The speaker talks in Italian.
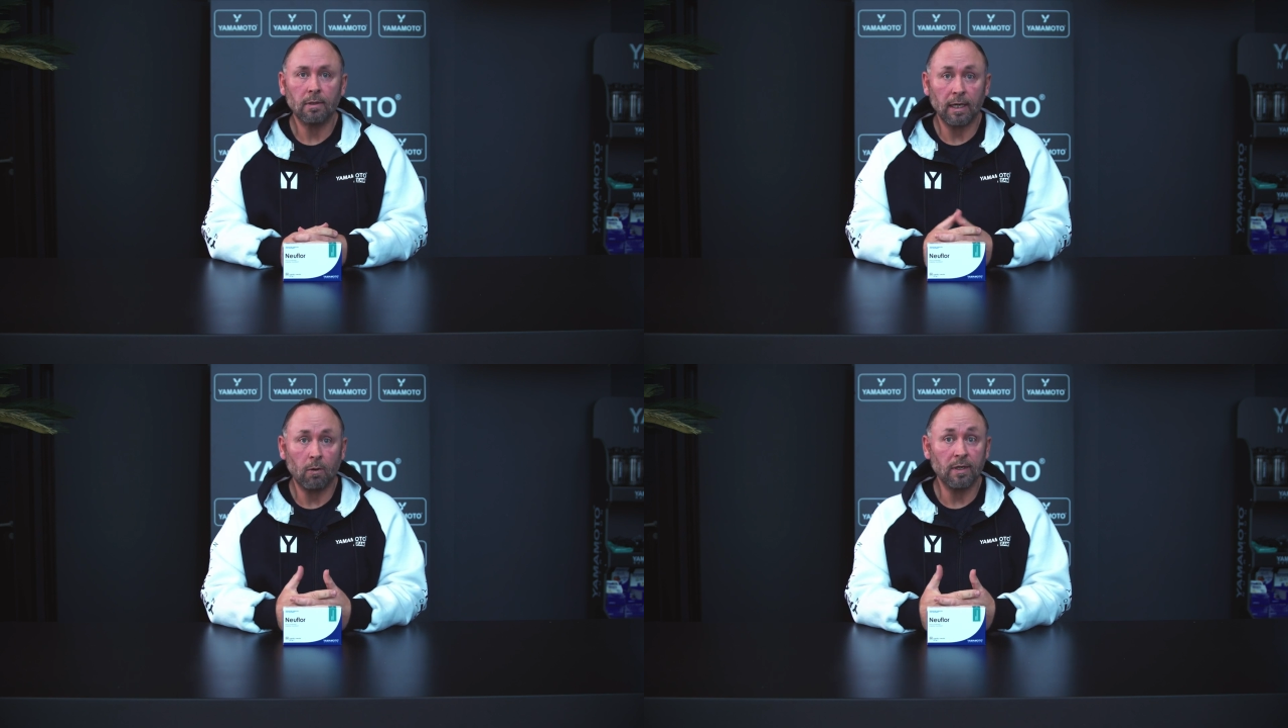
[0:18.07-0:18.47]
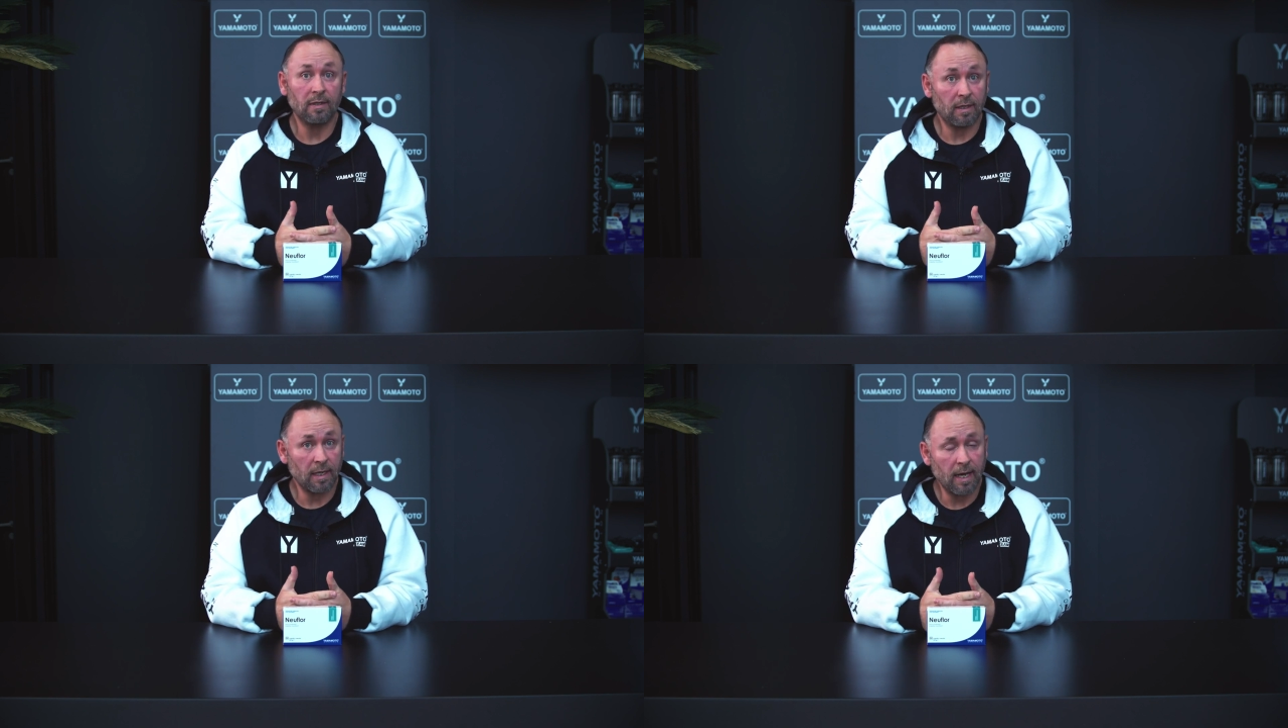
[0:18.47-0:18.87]
le
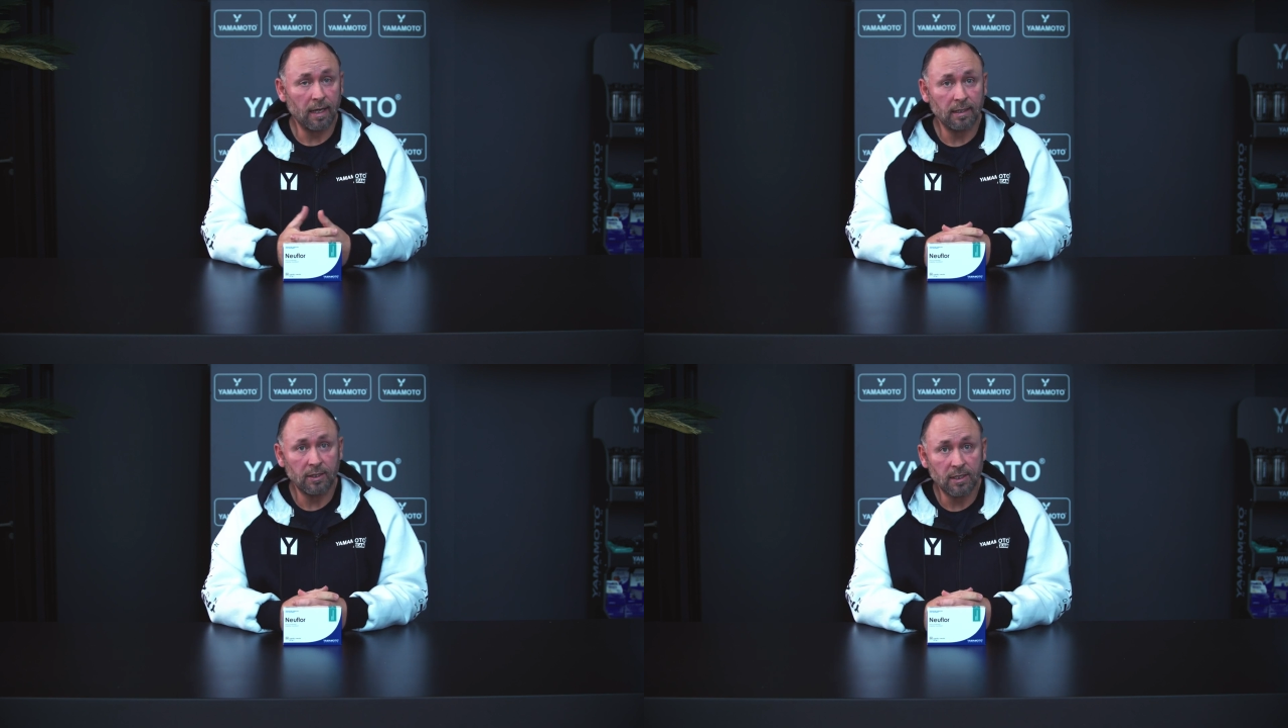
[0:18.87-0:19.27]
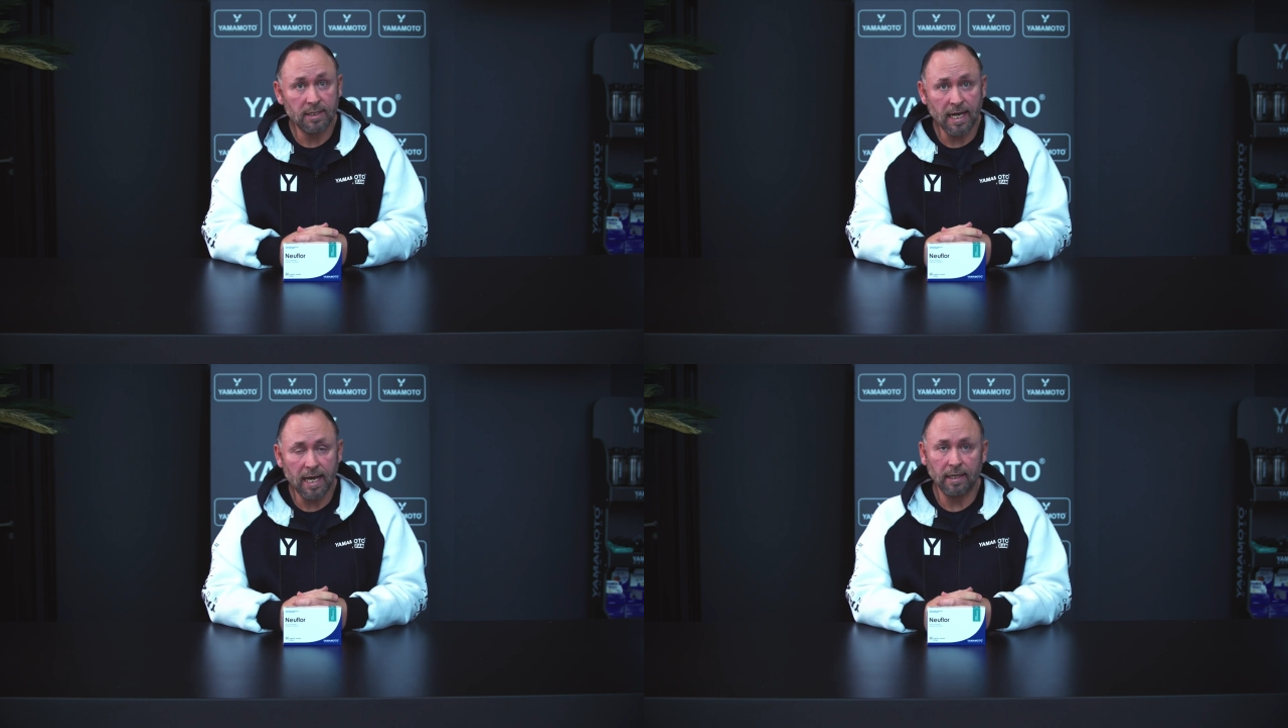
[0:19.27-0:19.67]
quantità
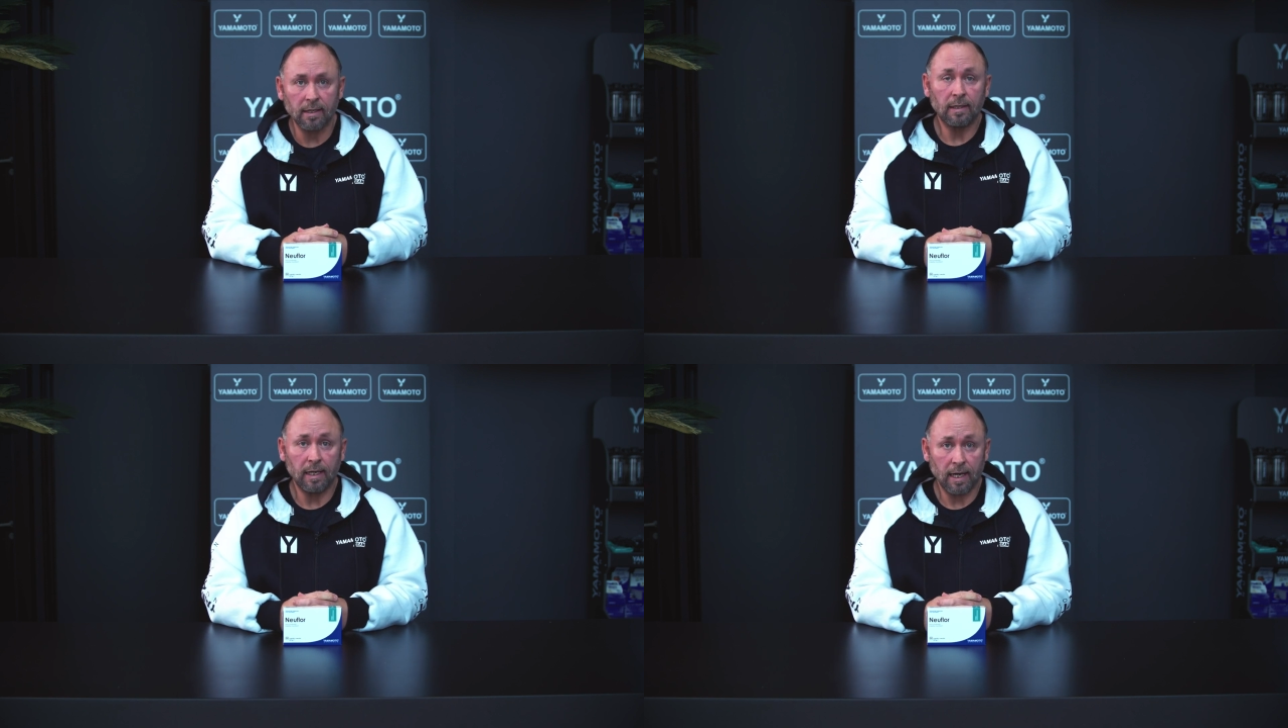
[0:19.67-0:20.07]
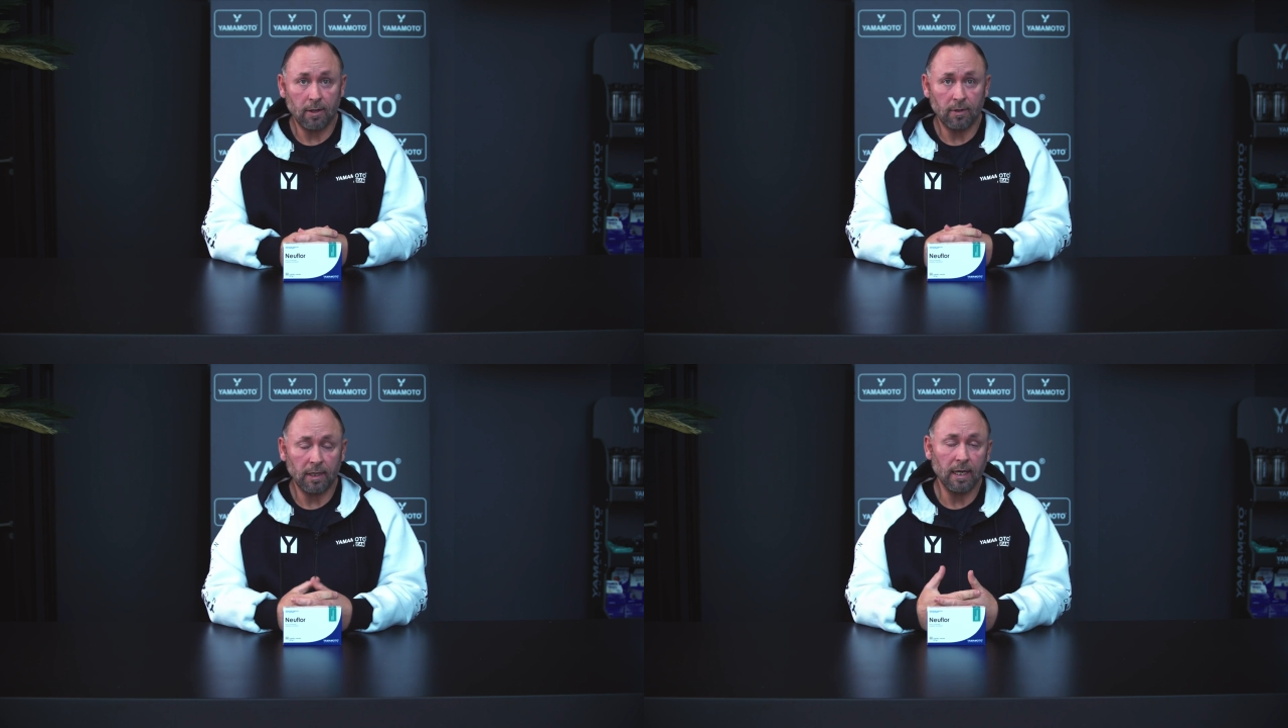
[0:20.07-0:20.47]
necessarie di
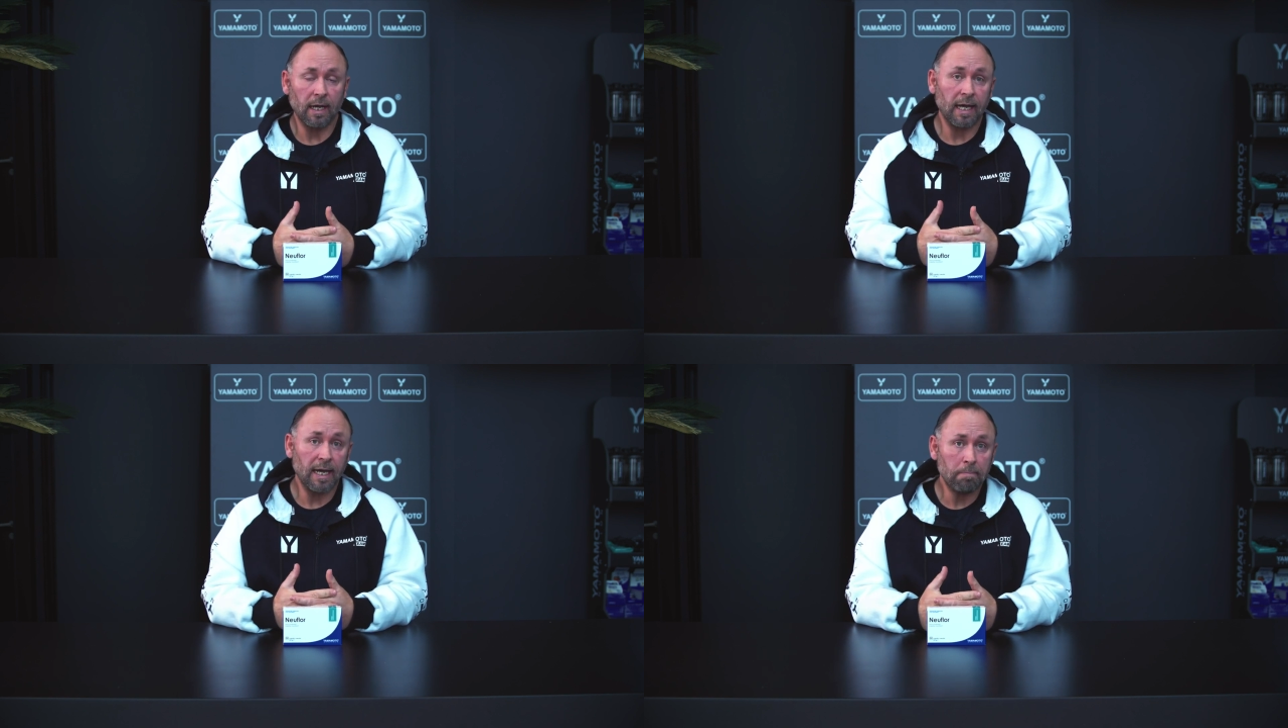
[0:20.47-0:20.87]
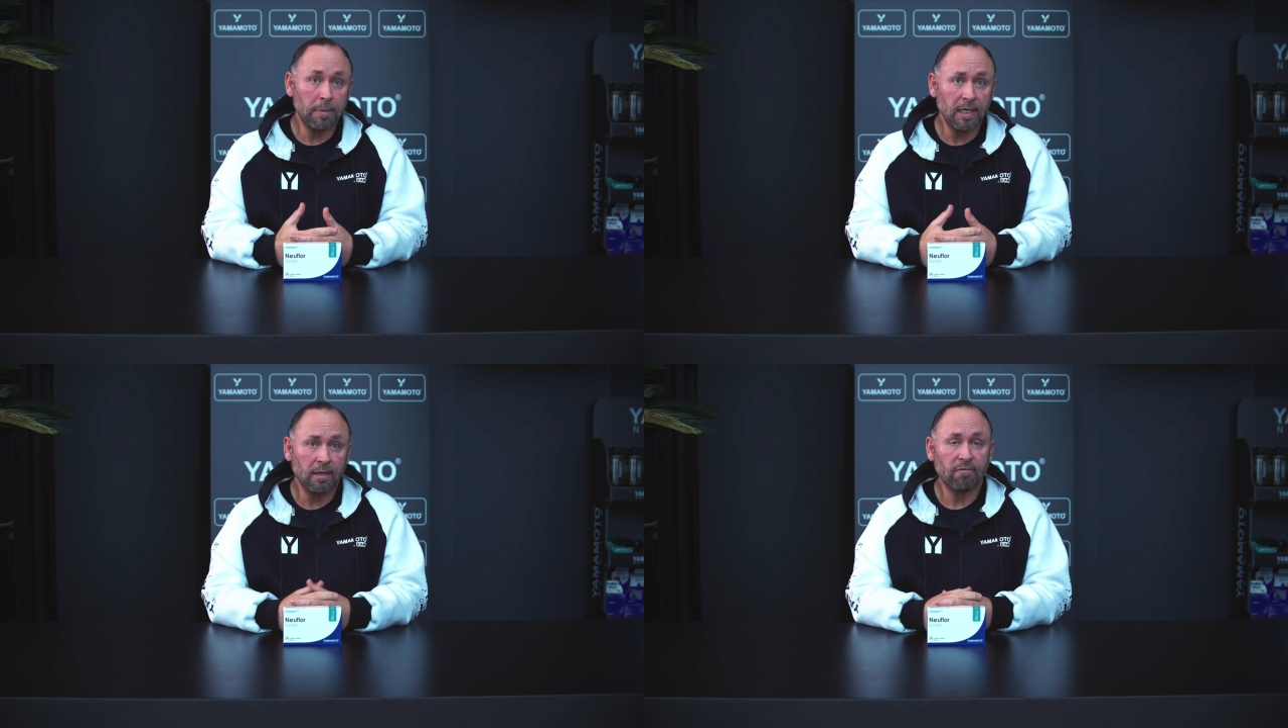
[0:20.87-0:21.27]
calorie e B.